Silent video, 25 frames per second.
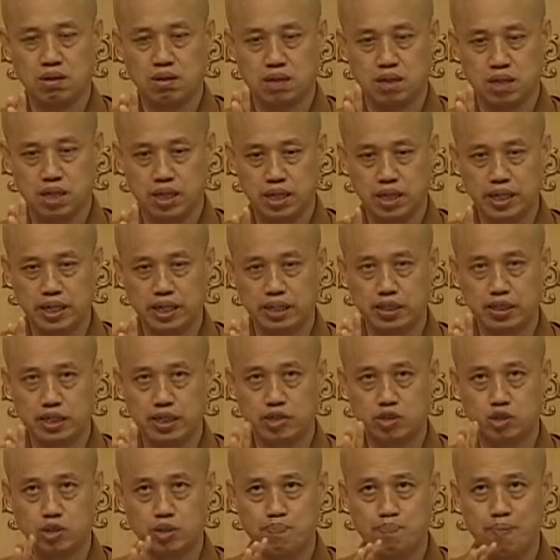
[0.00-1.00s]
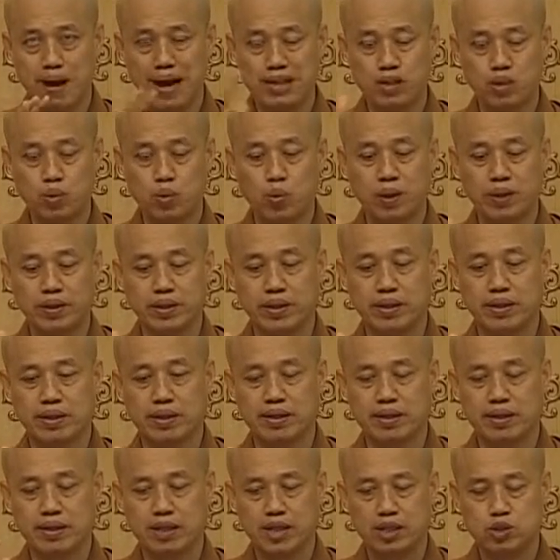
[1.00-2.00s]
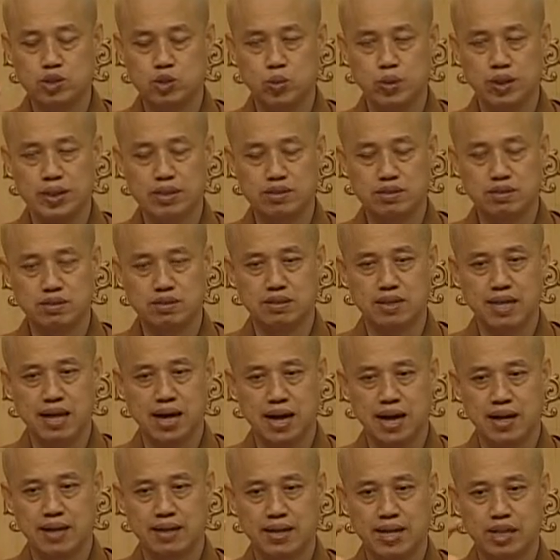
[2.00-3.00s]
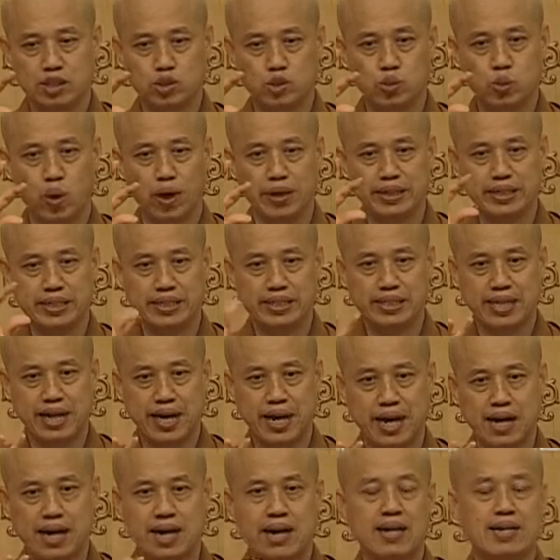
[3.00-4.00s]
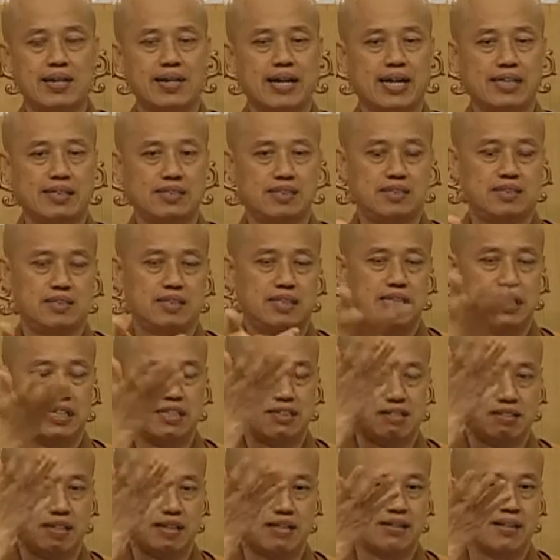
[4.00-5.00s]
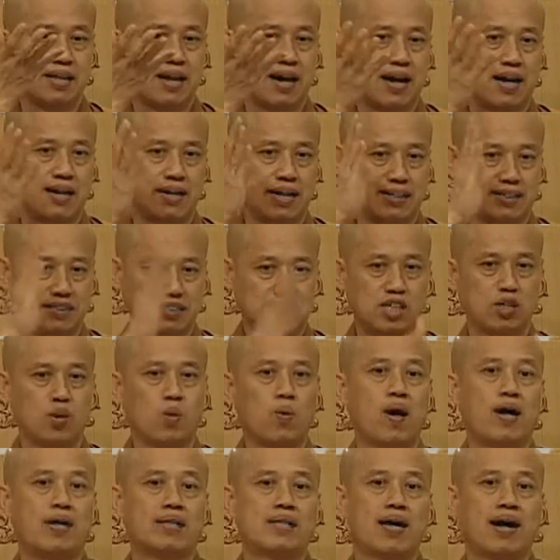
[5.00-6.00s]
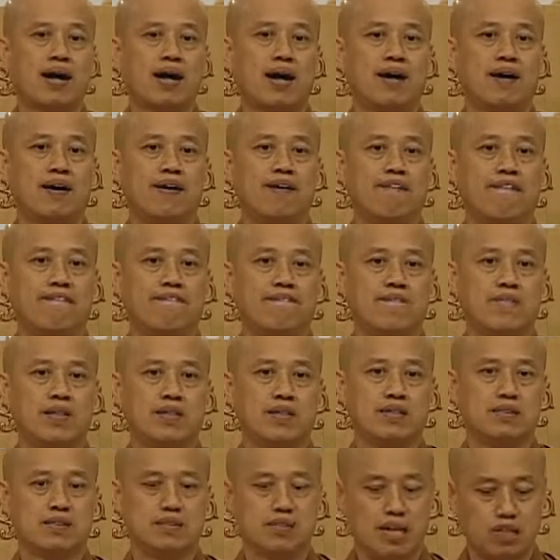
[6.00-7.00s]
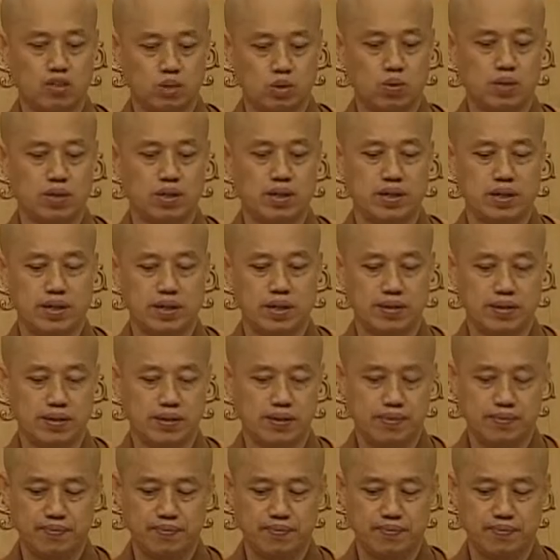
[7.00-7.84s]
可以呢去判断的来对峙它，来转移它，来提升它，来净化它，这样就可以了。